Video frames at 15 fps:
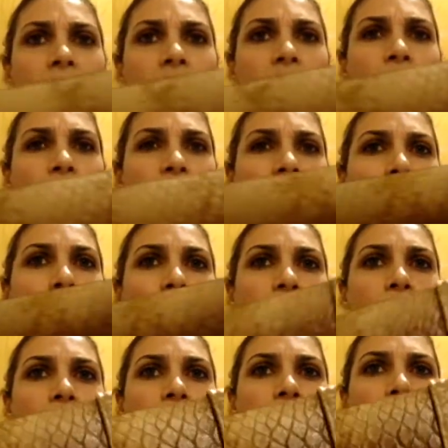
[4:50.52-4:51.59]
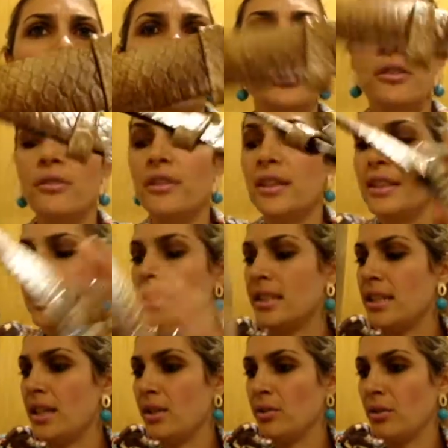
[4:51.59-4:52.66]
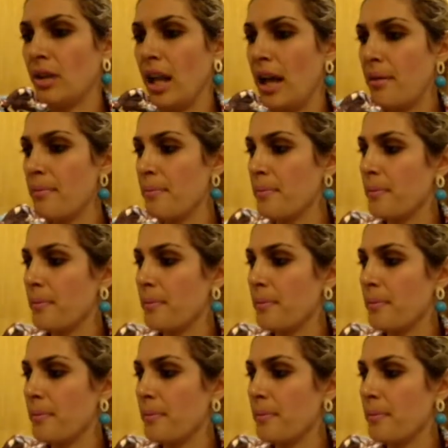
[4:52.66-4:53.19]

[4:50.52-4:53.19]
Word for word: Eu achei muito bonito quando eu vi esse cinto lá.